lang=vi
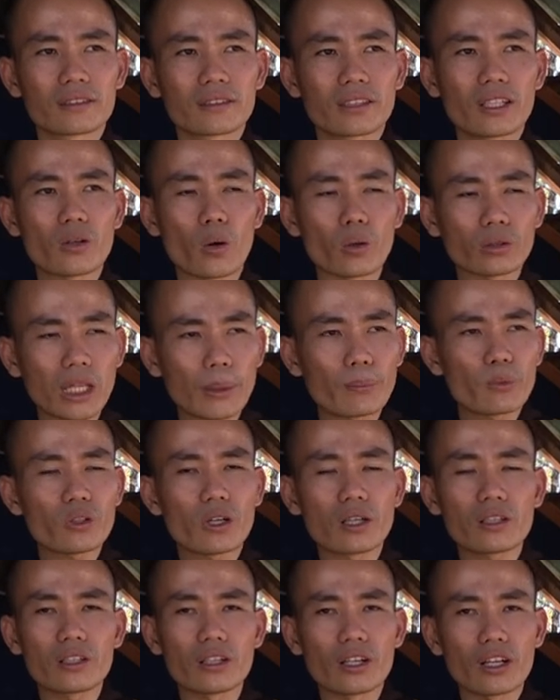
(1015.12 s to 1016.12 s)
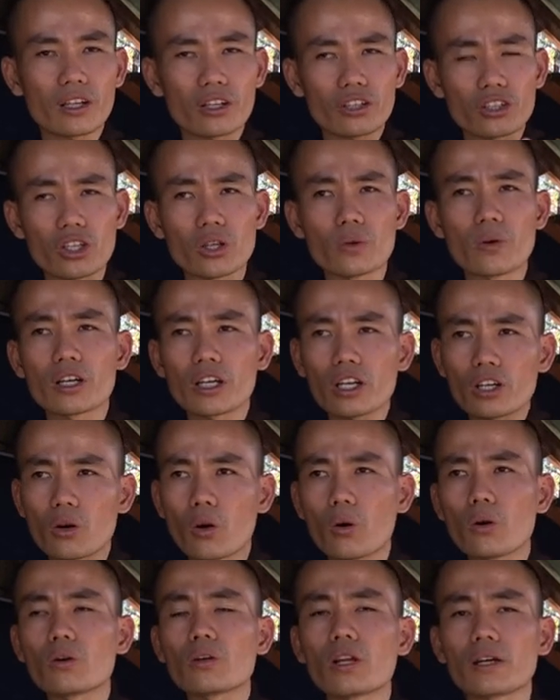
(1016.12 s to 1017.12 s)
cái khổ tâm của con người nó nhiều hơn cái
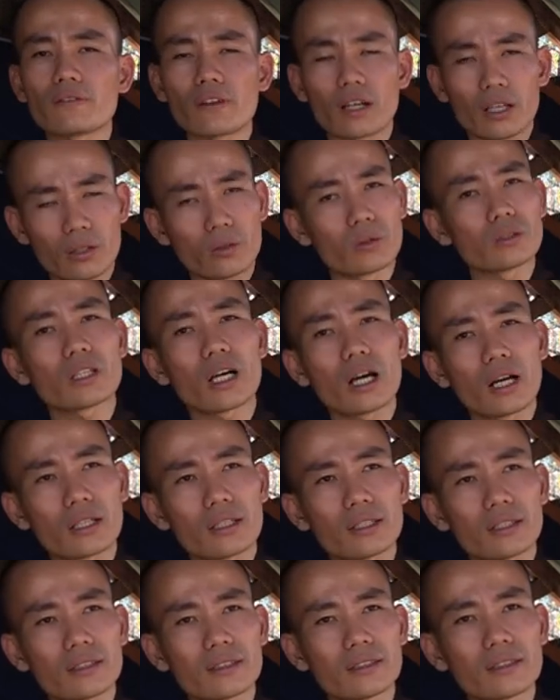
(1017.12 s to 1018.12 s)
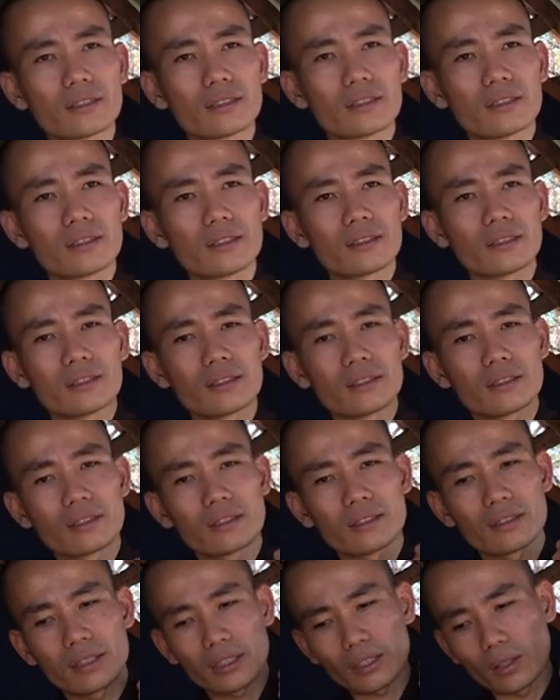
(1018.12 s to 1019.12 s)
khổ của loài vật là khổ thân
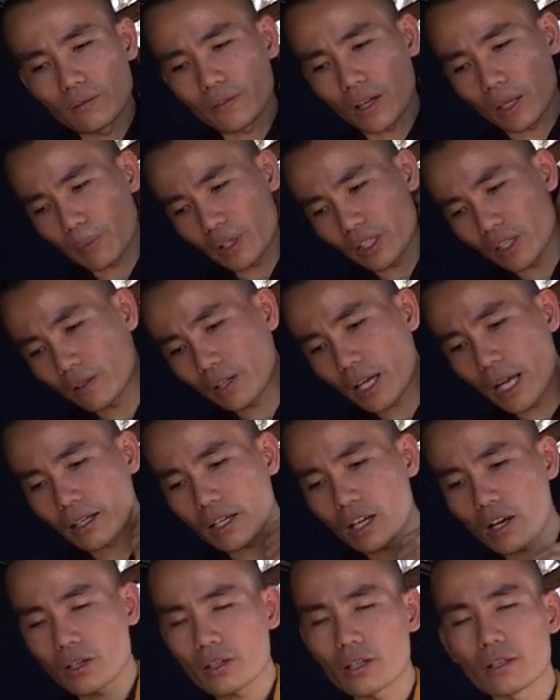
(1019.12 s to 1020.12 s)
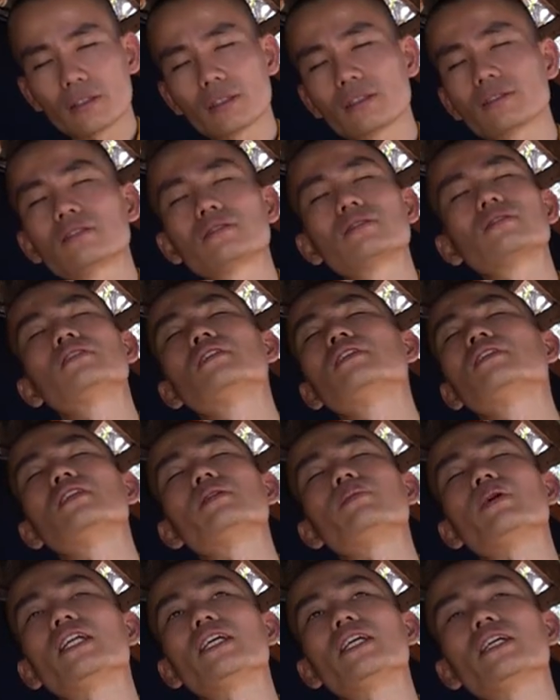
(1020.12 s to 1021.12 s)
cái con vật mà cho nó ăn no rồi
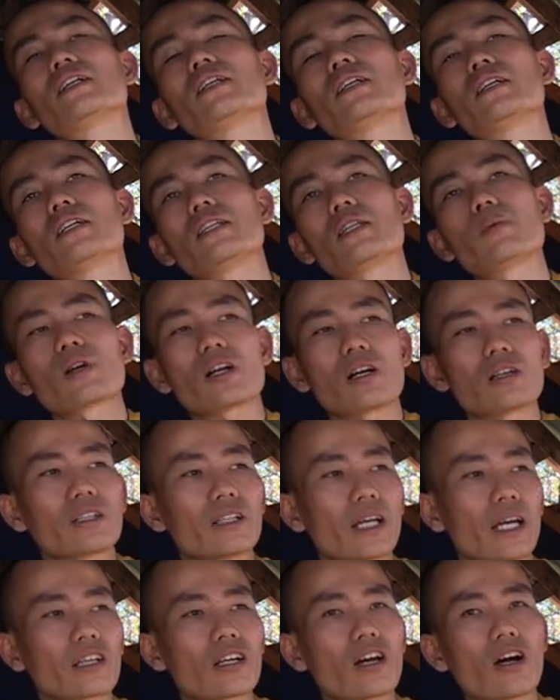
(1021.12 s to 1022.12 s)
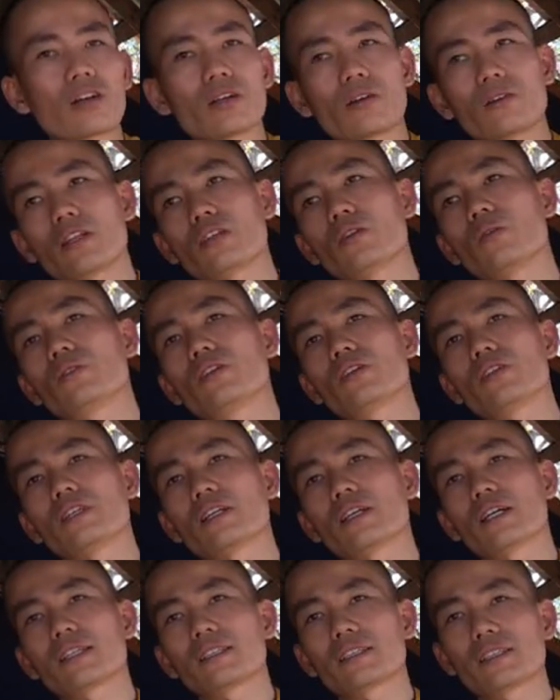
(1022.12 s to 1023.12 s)
nó bình yên nhưng mà con người ăn no rồi là đủ thứ
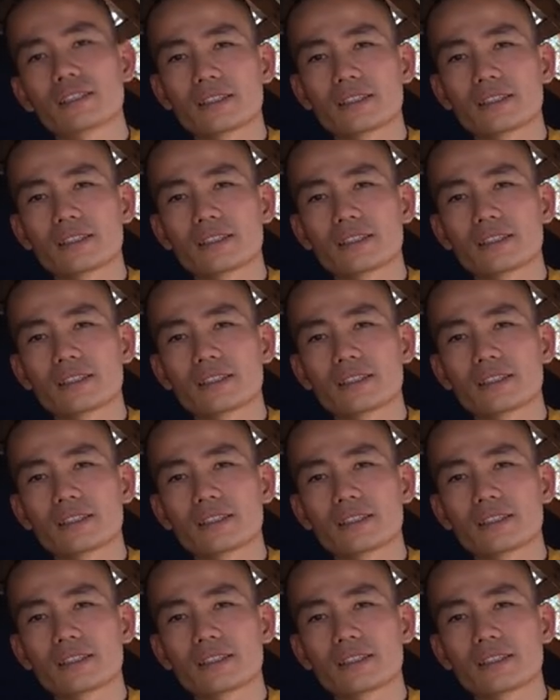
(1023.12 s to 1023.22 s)
chuyện hết